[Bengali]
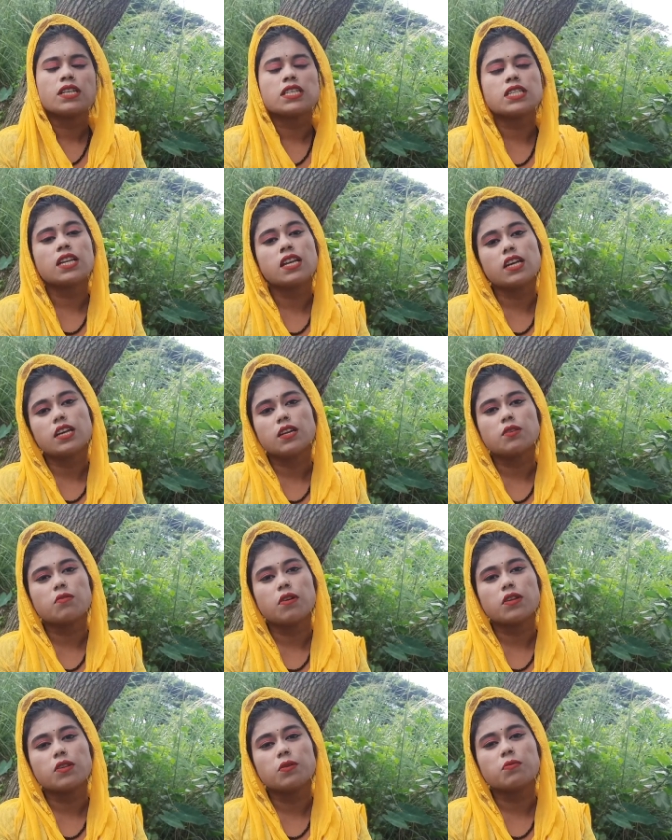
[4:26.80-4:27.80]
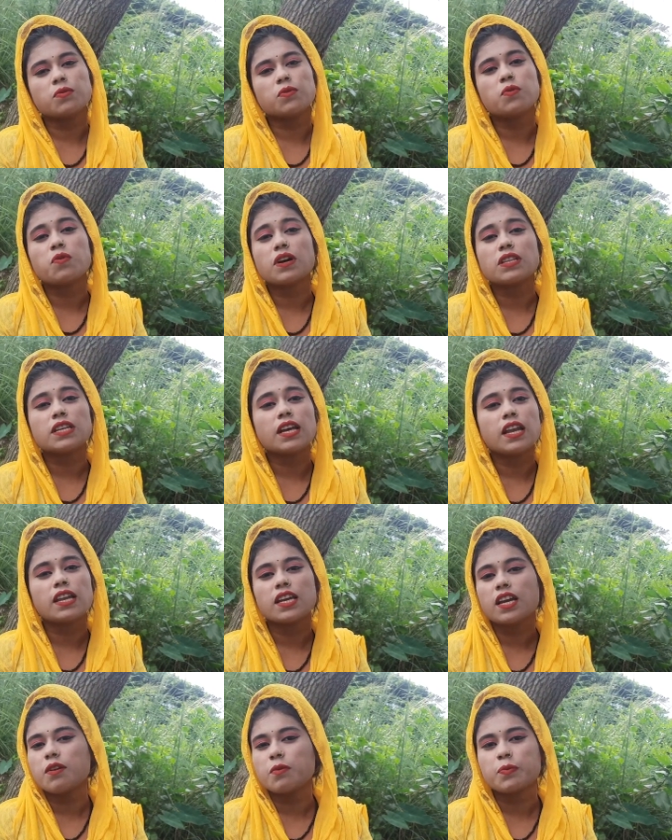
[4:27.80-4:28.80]
কিসের লিগে ধোকা দিব ধোকা দেওয়ার
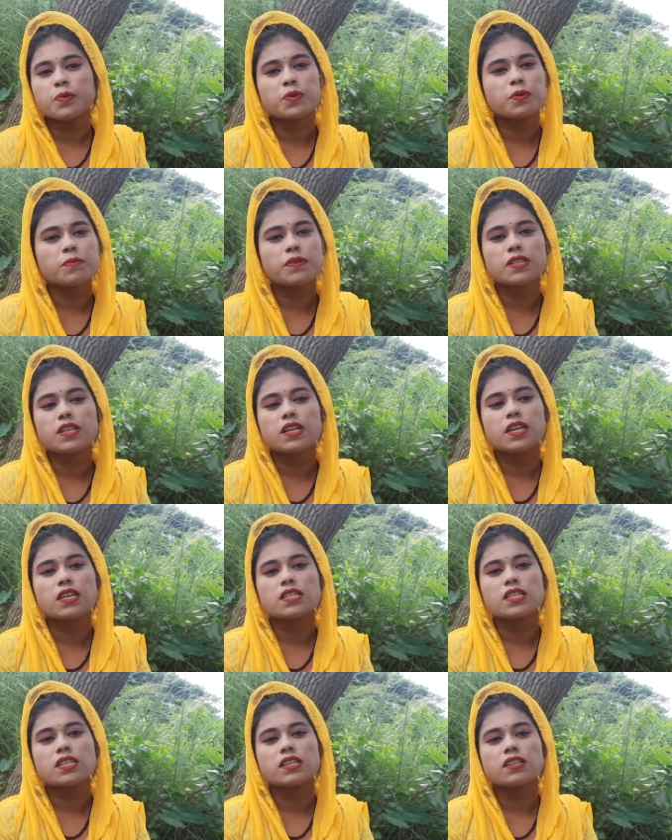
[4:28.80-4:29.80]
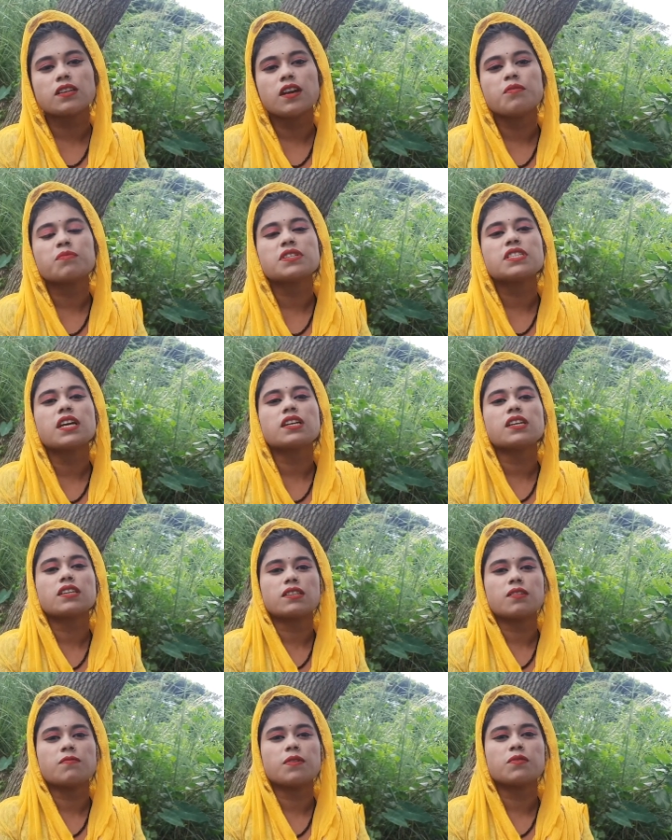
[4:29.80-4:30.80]
লিগে আমি প্রতিবেদনে আসিনি আমি চাই
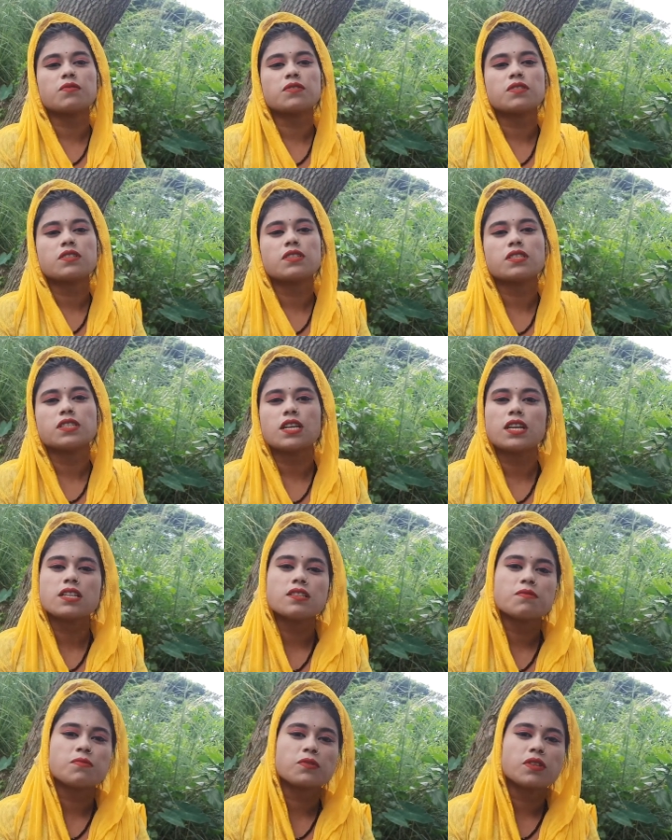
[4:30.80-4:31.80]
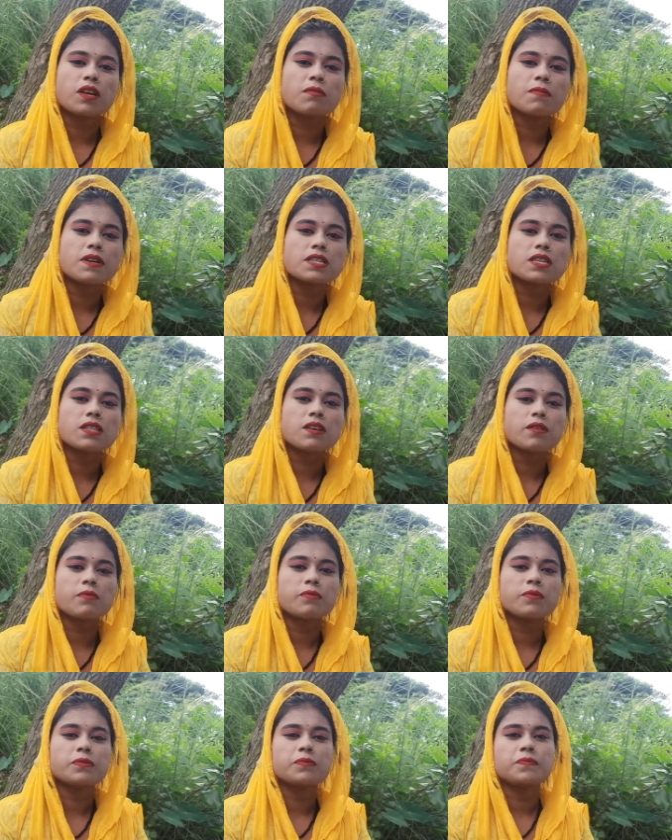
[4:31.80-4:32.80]
একটা মানুষ সারা জীবন তার পাশে থাকবো